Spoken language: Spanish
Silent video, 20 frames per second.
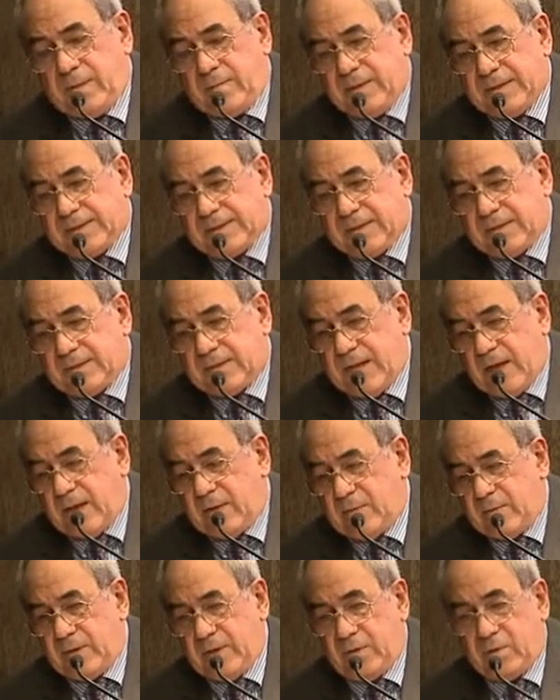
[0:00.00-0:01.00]
más
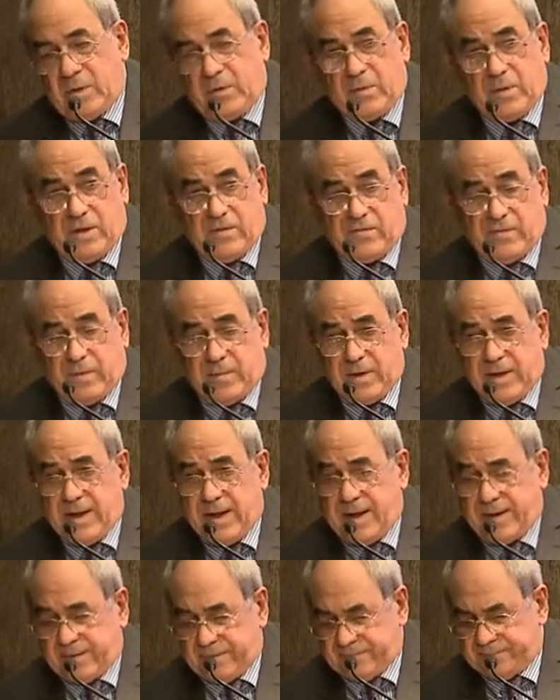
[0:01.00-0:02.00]
estable, una vida
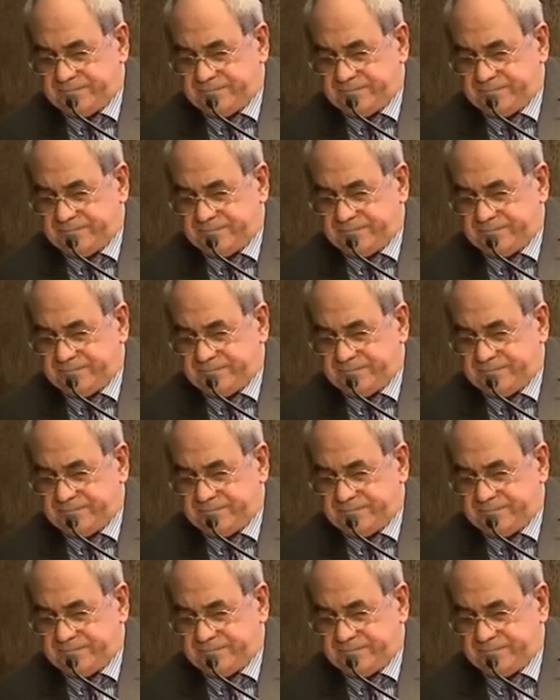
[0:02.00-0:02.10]
familiar,